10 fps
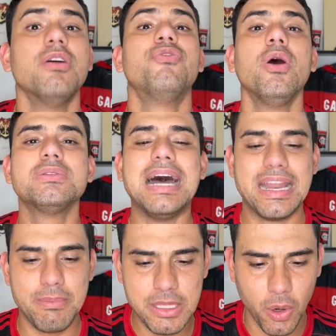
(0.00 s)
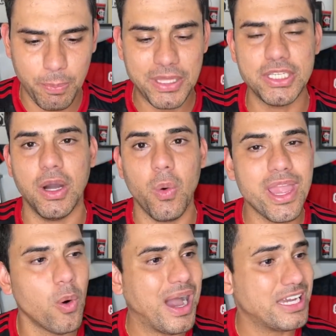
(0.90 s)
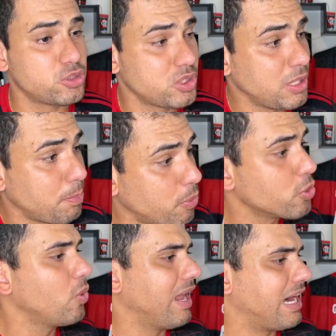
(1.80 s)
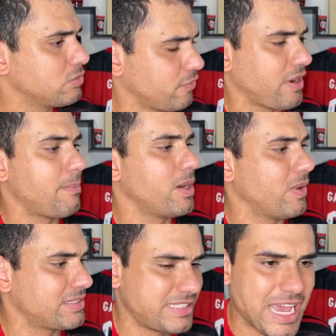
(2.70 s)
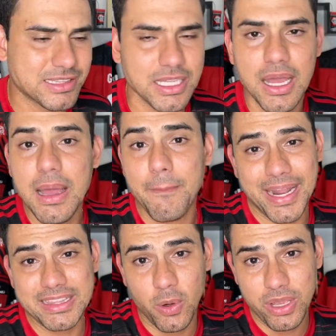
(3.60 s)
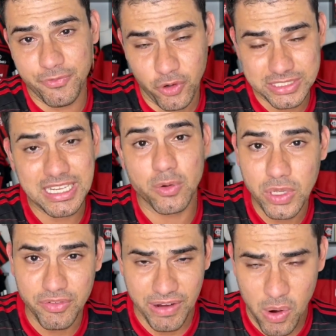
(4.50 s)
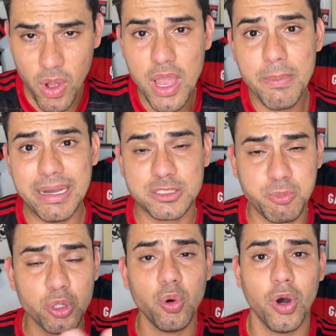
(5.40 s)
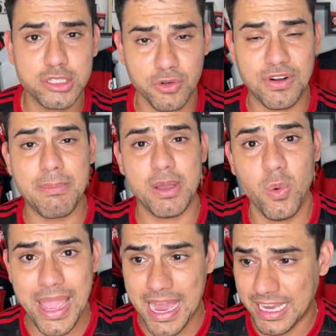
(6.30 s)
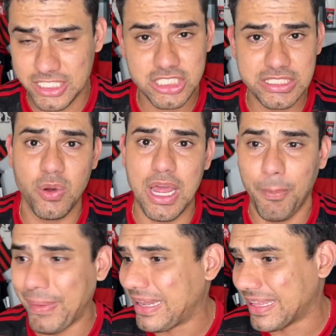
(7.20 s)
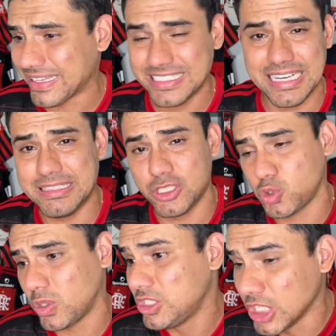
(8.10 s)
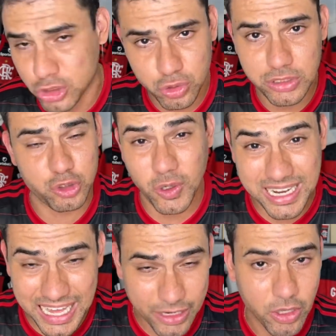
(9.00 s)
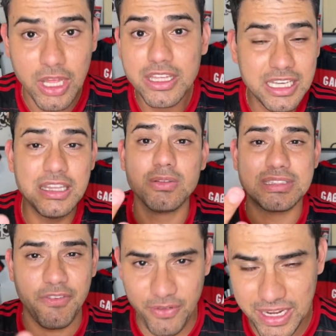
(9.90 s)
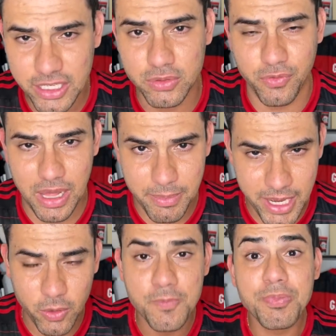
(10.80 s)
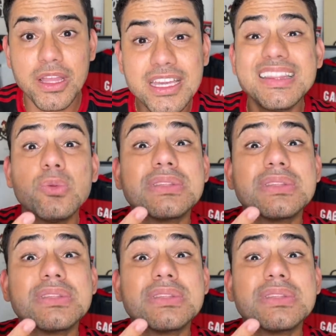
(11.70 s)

Vou dar a minha opinião. Eu acho que, por um lado, o Flamengo acerta para não reforçar um rival, mas por outro, o Flamengo erra. A gente tem o Léo Pereira, que já deixou nítido, deixou claro, que não está feliz no Flamengo, que não